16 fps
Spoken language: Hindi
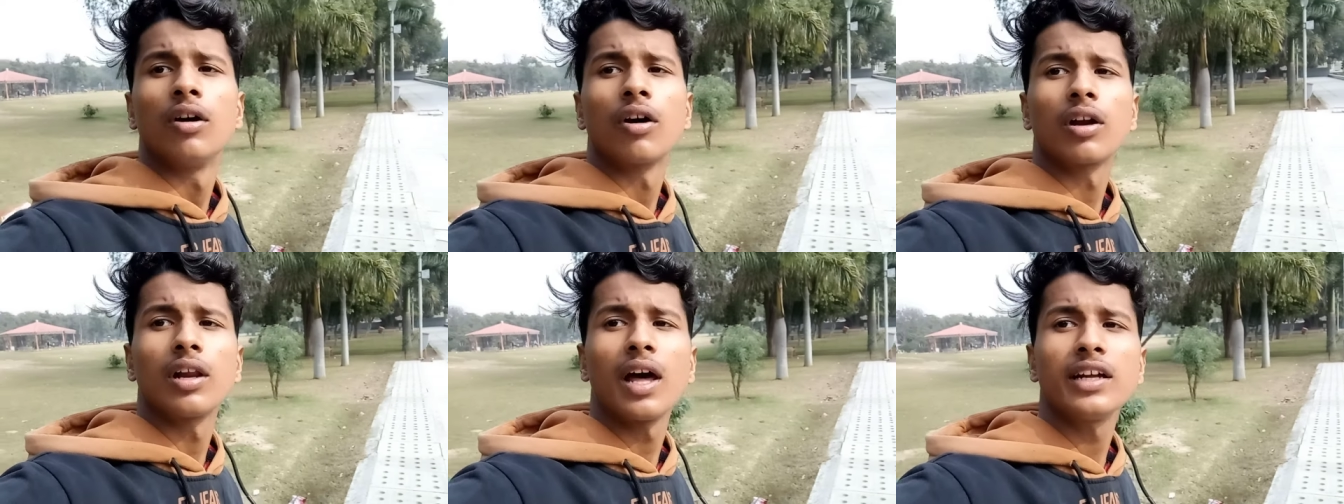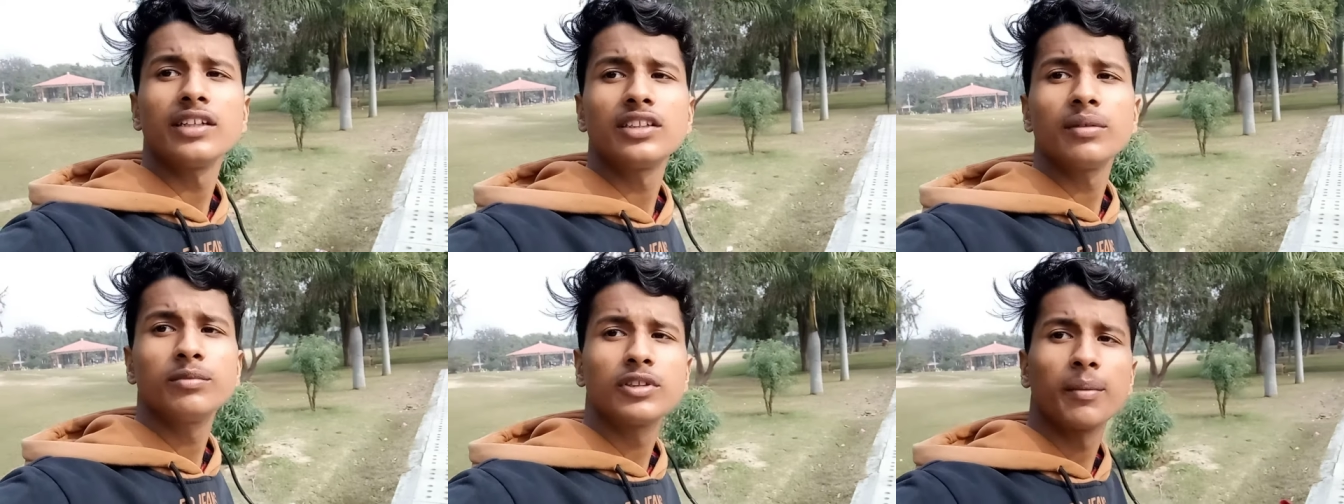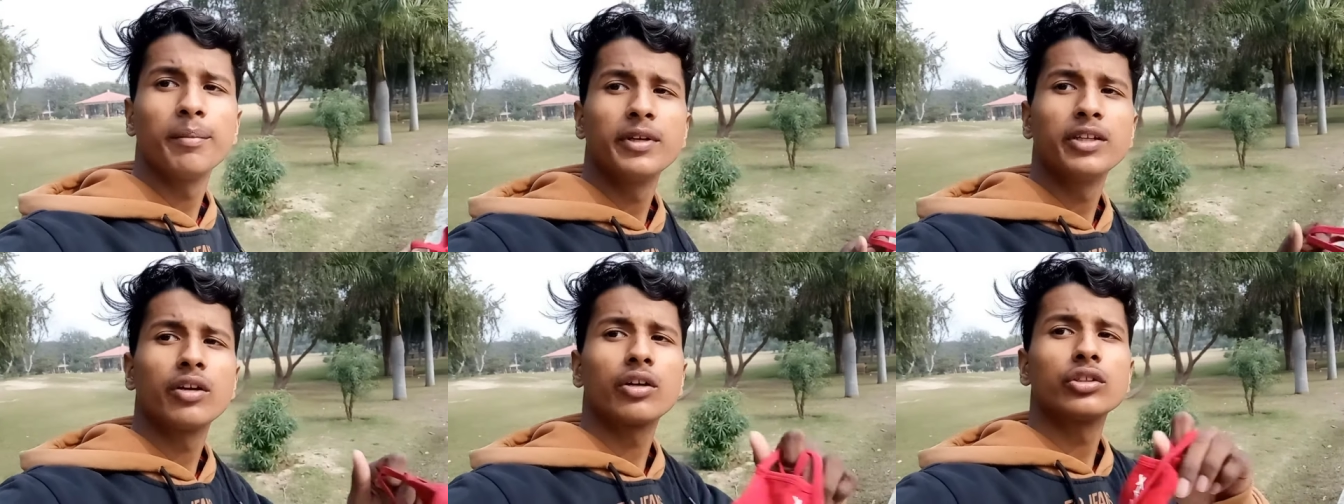और लास्ट टाइम
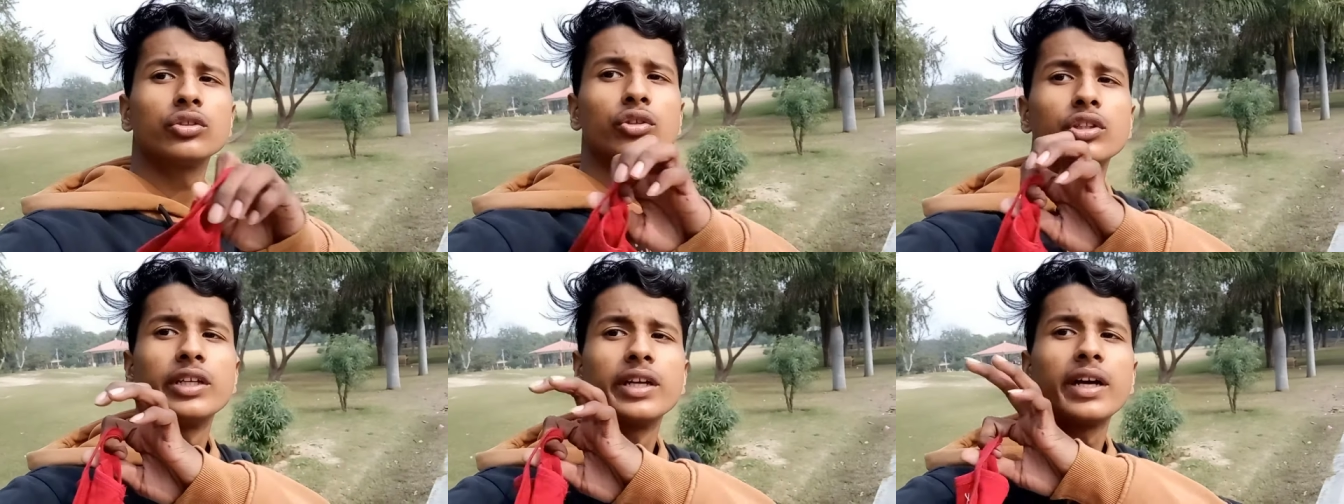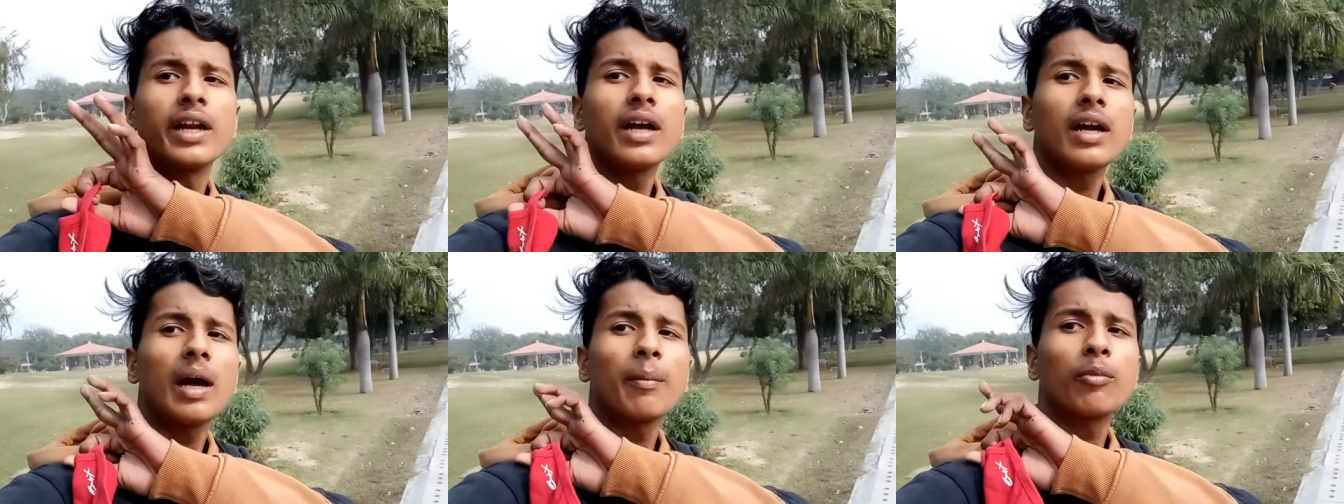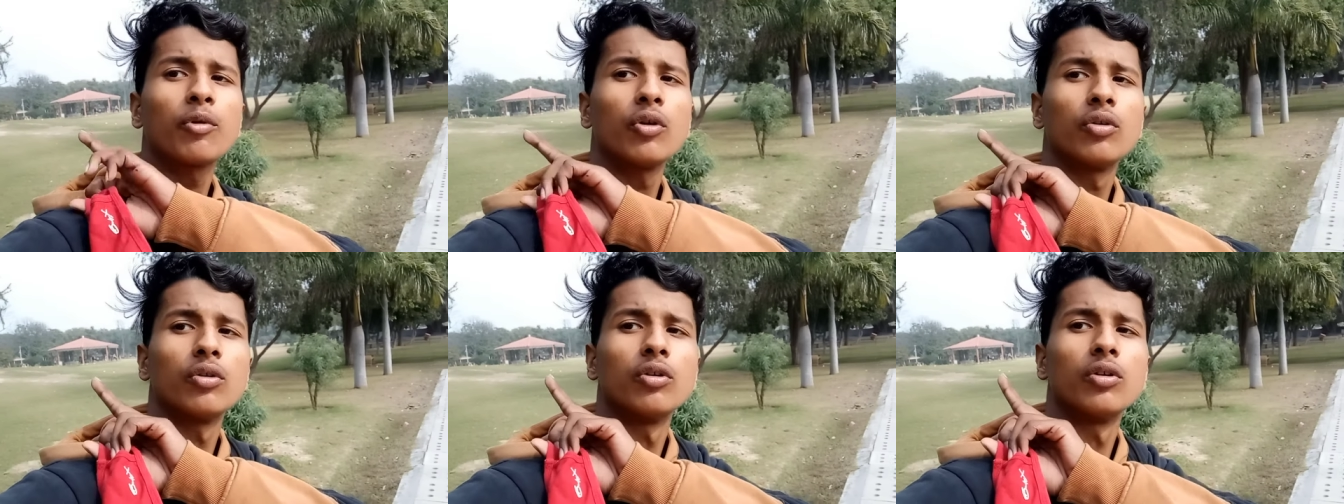छब्बीस जनवरी को जो दिख रहा है
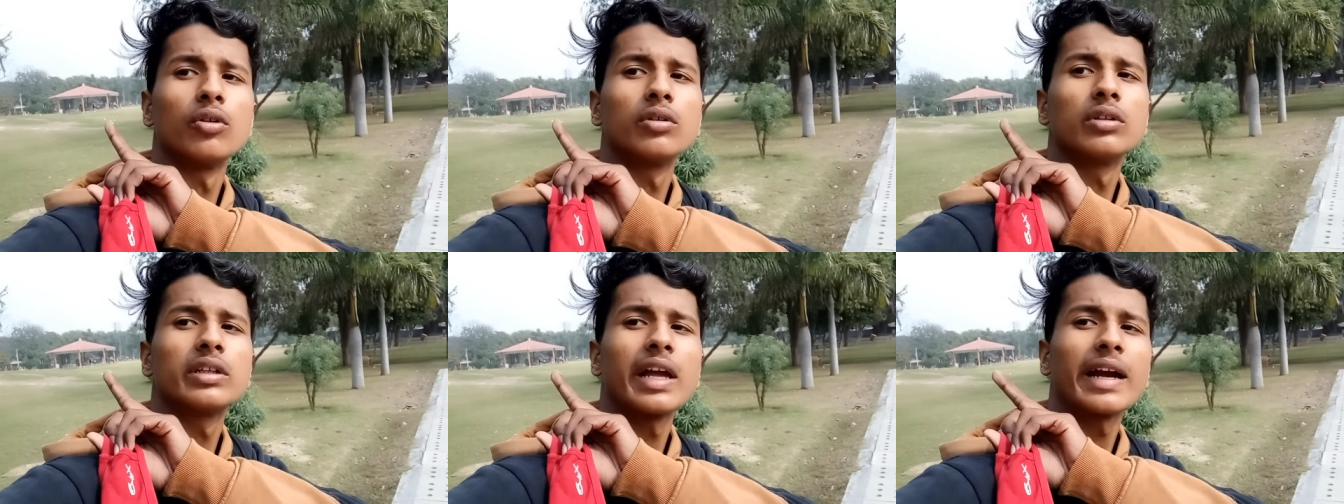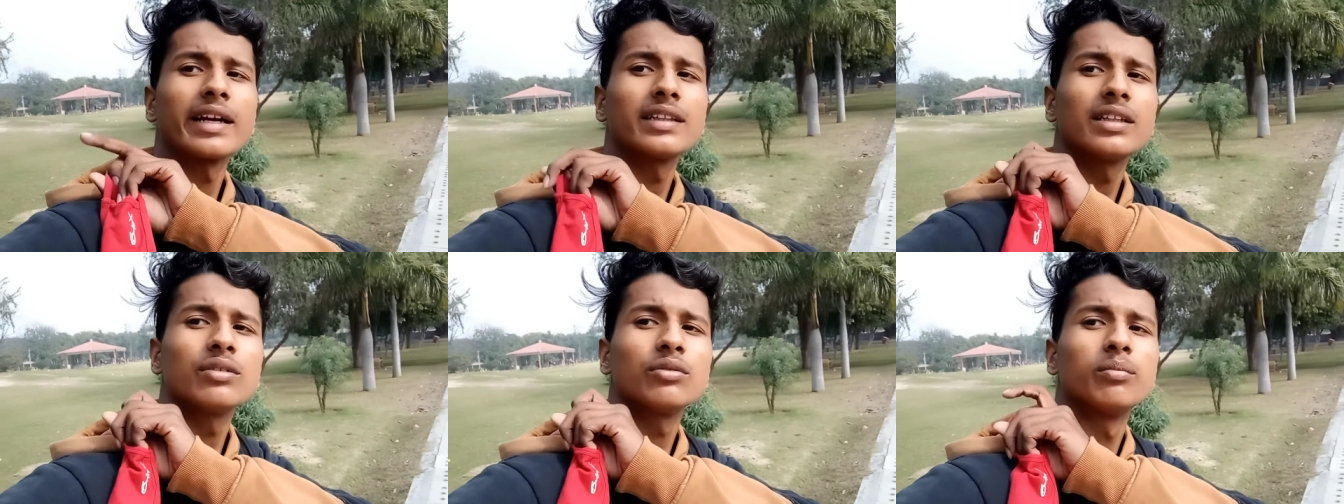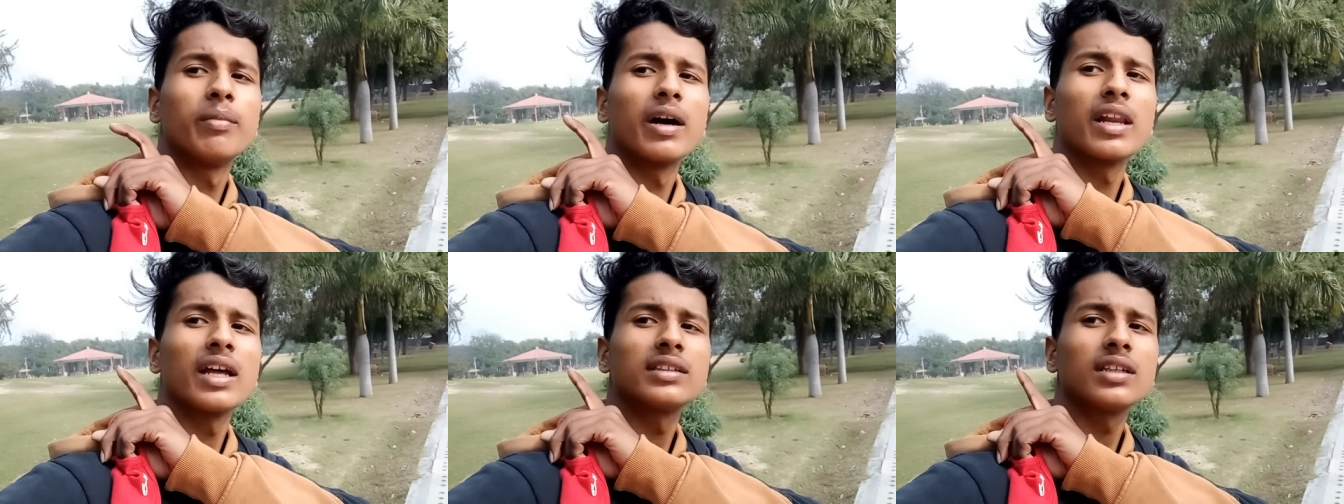आपको क्या कहते हैं
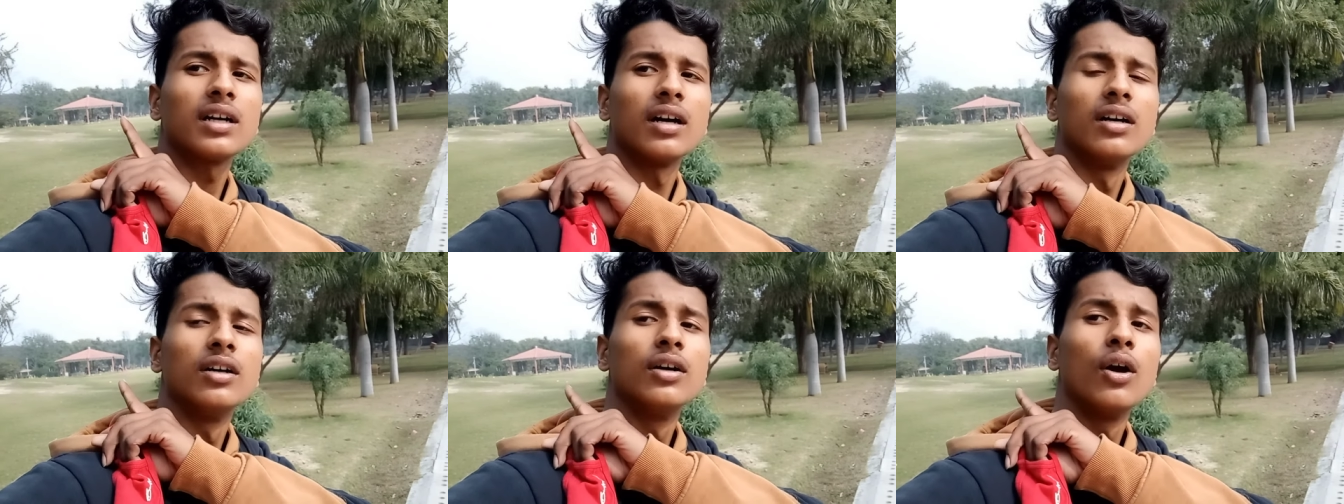बंगला सा